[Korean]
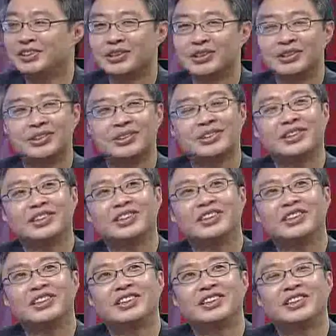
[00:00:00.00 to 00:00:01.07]
저는
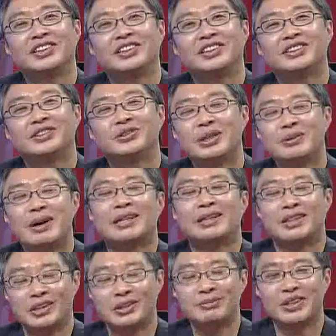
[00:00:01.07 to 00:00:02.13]
수다 많이
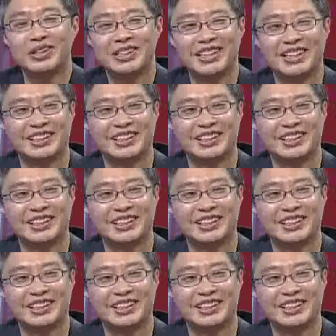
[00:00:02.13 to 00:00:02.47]
떠는 편이에요.